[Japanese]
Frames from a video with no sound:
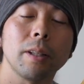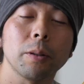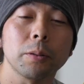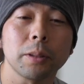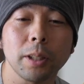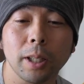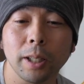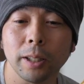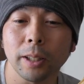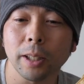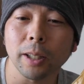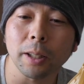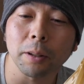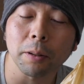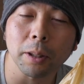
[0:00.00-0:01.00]
えお付き合いい
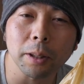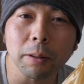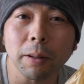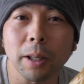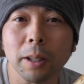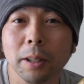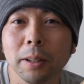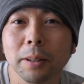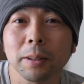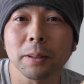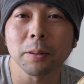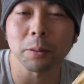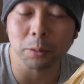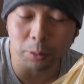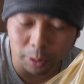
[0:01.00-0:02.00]
ただける方は、
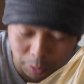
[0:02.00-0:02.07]
よろし